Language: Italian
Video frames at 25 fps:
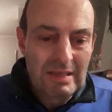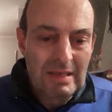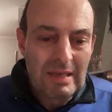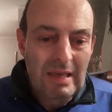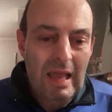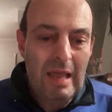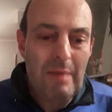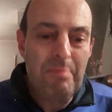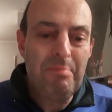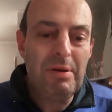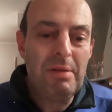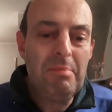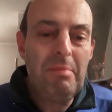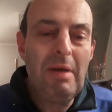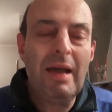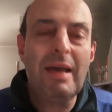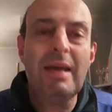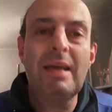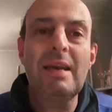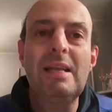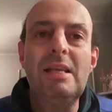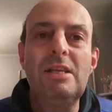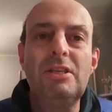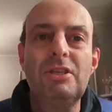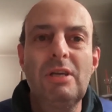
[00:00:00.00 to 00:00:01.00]
E prima
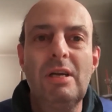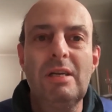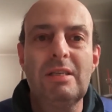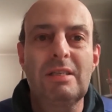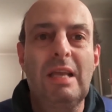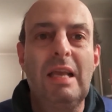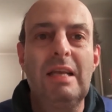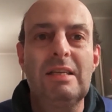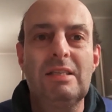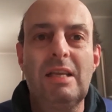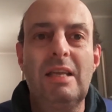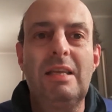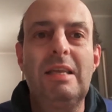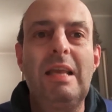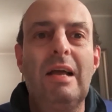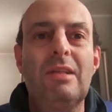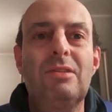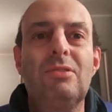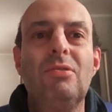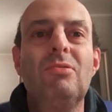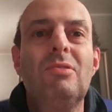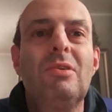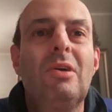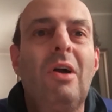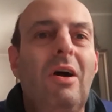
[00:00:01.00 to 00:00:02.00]
Christians che ha
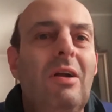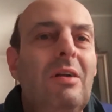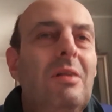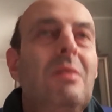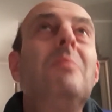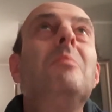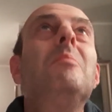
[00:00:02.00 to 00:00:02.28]
segnato un gol.